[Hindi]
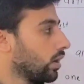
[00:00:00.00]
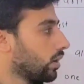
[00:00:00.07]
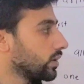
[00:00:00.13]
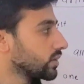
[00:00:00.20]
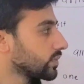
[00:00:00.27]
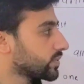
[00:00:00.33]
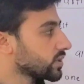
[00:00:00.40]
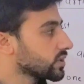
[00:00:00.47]

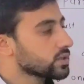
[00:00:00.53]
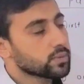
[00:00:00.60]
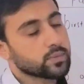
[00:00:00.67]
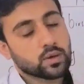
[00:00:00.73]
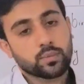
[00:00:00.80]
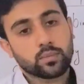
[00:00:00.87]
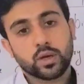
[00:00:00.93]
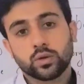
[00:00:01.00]
और जब
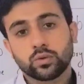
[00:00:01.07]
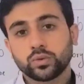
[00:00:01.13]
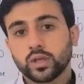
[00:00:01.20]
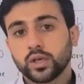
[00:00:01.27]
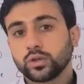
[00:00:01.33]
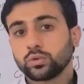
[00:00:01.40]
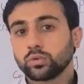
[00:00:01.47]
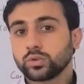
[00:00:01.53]
सिस्टम कंबाइन
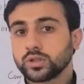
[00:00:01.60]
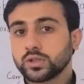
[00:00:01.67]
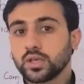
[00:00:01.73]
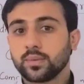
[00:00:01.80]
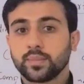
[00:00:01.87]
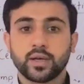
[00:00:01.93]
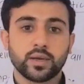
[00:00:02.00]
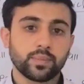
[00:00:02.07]
होता है तो उससे
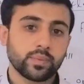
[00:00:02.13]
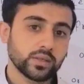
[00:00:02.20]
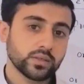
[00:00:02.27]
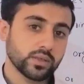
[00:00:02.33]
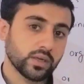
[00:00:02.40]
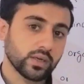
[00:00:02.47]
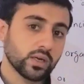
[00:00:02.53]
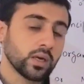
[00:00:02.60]
हमारे
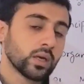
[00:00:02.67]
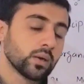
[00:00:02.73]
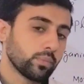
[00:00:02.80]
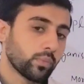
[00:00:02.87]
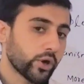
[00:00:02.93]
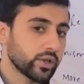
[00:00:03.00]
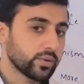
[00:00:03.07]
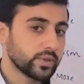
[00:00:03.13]
पास एक
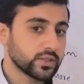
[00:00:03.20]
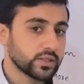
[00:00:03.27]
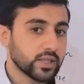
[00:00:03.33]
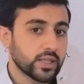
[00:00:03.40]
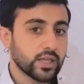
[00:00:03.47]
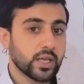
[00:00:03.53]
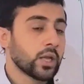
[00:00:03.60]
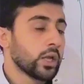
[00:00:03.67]
बॉडी बन
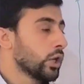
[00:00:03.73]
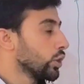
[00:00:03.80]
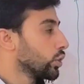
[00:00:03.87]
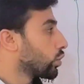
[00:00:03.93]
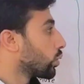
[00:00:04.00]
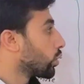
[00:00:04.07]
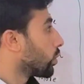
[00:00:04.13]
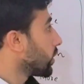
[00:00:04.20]
जाती है
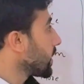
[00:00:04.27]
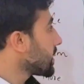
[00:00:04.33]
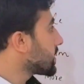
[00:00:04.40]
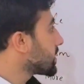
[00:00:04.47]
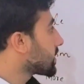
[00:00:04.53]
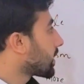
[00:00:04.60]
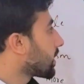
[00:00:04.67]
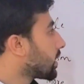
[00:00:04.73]
तो
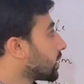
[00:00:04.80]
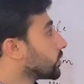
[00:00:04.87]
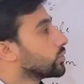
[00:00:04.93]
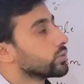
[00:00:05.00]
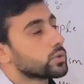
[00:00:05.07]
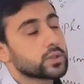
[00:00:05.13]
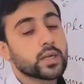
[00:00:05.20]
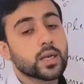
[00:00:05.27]
इसी तरह
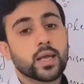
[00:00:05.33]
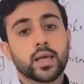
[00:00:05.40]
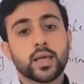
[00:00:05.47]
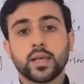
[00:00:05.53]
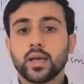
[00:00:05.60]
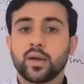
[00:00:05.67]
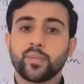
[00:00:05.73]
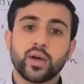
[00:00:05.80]
जो सिल
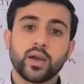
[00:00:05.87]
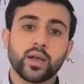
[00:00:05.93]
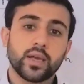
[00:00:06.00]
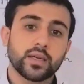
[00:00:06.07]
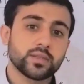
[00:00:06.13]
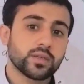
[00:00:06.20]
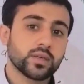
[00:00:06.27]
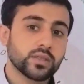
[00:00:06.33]
है ये हमारा
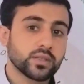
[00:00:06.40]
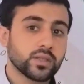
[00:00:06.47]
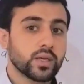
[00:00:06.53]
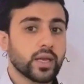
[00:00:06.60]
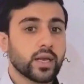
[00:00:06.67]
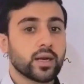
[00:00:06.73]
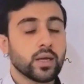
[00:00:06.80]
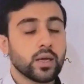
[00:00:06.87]
एक
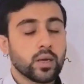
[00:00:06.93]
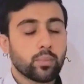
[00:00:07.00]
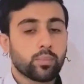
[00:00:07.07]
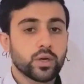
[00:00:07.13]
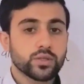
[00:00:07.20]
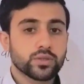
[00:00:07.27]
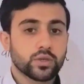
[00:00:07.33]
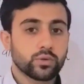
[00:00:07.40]
स्ट्रक्चर एंड
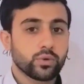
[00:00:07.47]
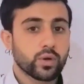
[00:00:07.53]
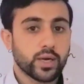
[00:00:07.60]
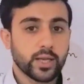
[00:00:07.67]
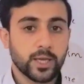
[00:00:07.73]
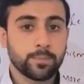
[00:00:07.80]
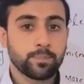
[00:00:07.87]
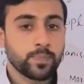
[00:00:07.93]
फंक्शनल
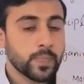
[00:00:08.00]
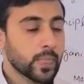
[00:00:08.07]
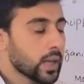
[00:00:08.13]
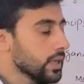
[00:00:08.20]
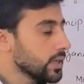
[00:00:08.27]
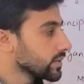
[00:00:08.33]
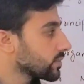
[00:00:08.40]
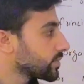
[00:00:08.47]
यूनिट है
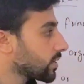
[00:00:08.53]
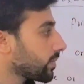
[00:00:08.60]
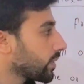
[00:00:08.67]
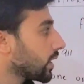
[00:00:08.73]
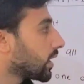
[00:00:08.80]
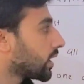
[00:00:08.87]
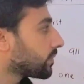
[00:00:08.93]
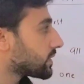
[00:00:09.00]
सबसे
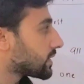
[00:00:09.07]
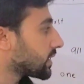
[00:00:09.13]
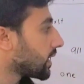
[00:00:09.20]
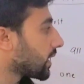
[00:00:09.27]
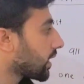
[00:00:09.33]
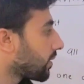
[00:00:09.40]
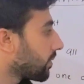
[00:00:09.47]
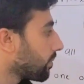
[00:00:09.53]
पहले हम
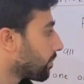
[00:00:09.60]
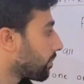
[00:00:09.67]
सिल के